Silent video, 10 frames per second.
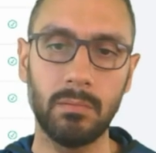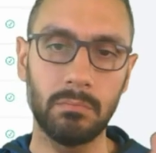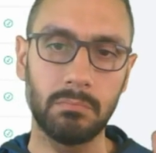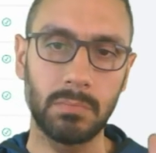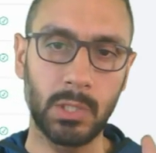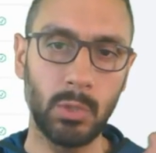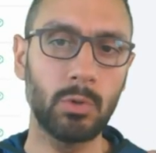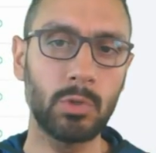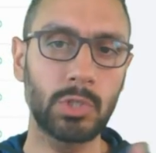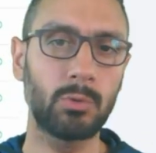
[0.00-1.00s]
كيوكون
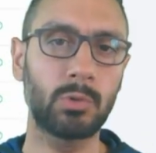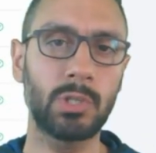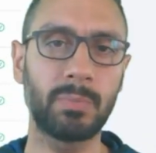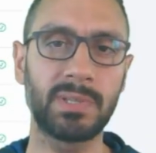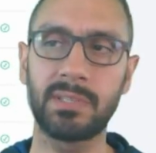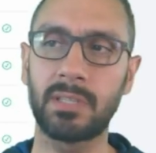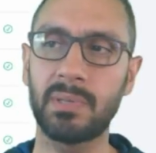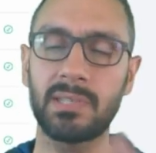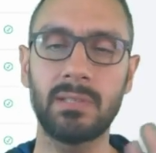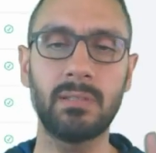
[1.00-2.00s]
شغلته كتير بسيطة
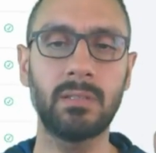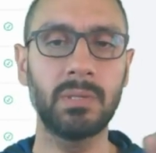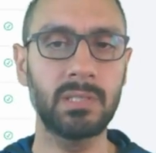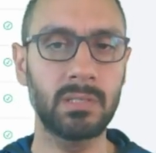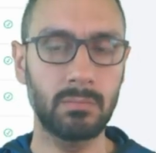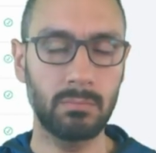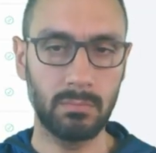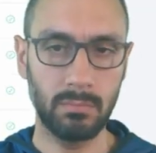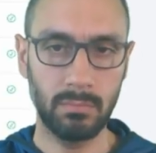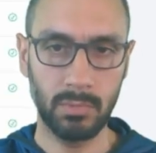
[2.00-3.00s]
بس انت بس
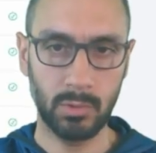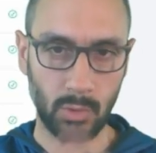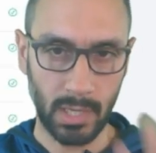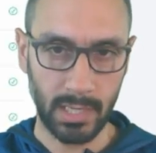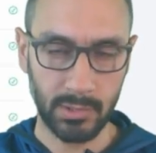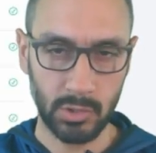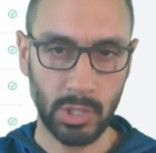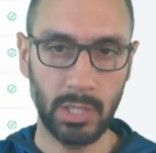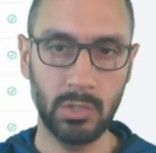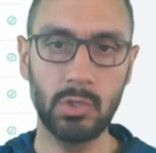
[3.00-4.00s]
بتروح على
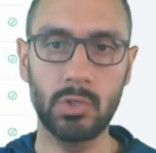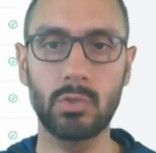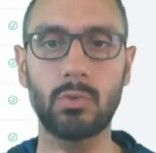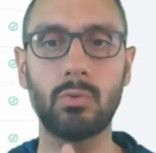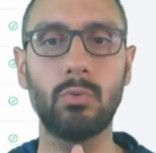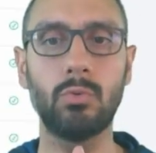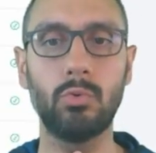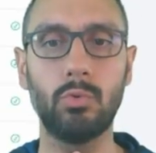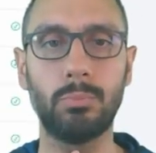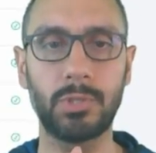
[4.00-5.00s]
الاكستشينج
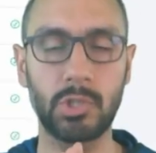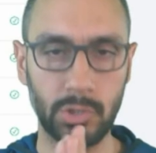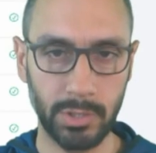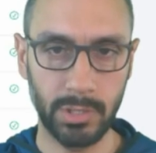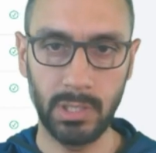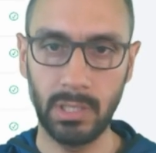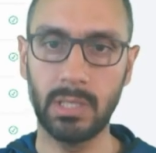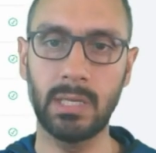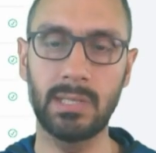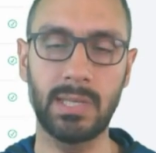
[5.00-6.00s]
وبتشتري
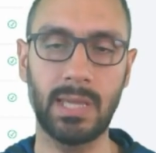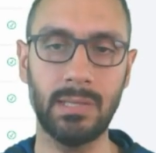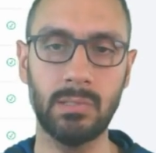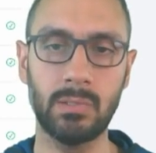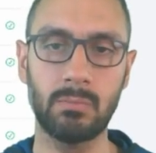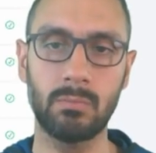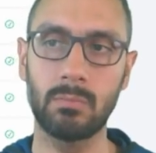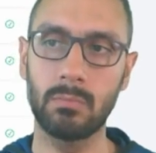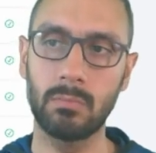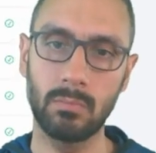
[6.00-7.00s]
كي سي اس
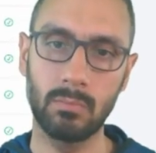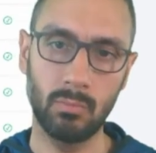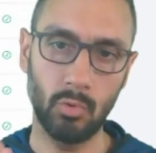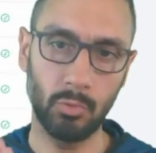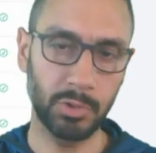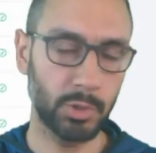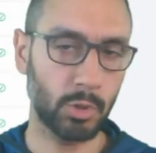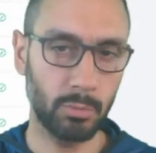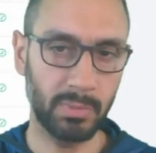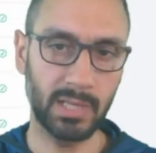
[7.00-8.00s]

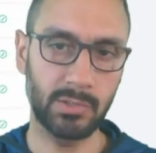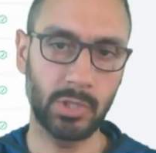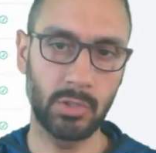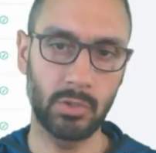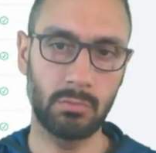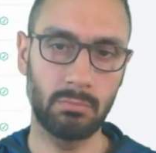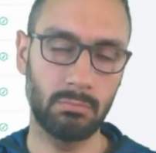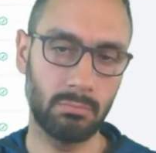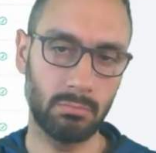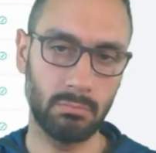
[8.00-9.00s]
وبتتركهم بالاكستشينج
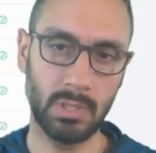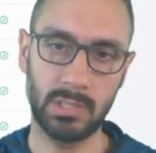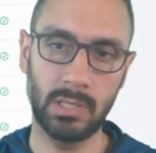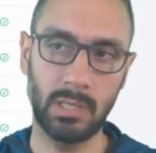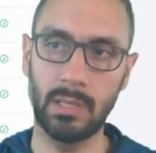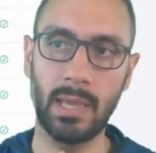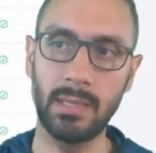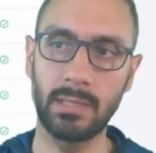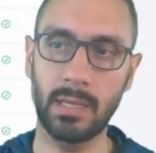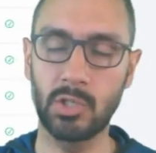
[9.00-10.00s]
بس هي هي
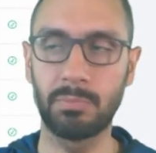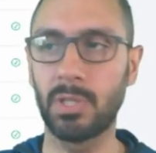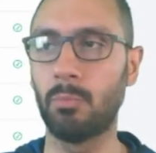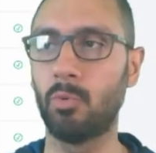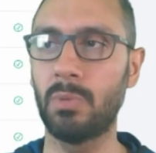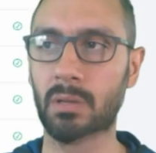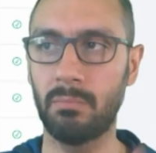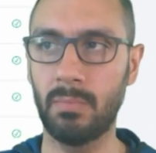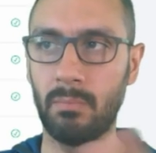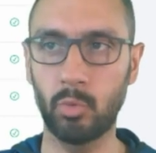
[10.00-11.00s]
ده كل شيء بتعمله ما
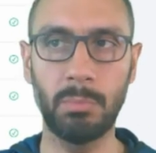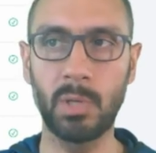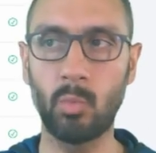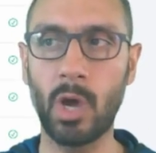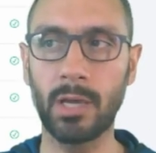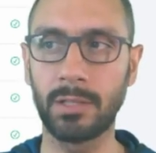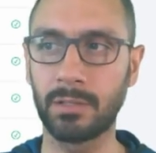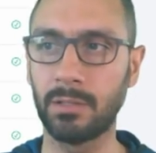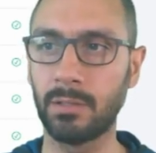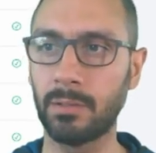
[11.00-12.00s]
الموضوع ما معقد
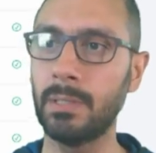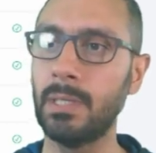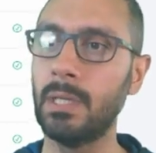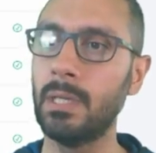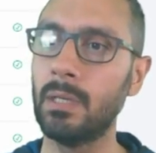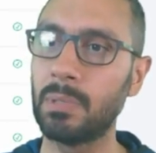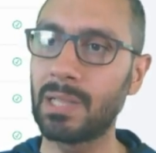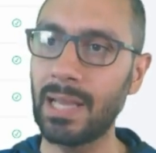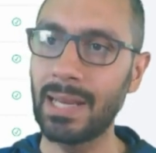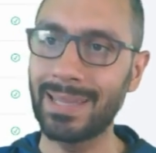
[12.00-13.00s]
كتير بيطلع
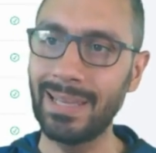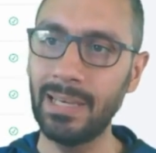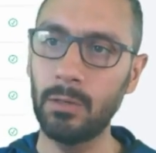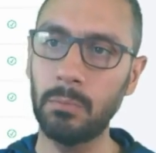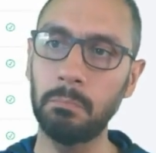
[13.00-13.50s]
لك كل يوم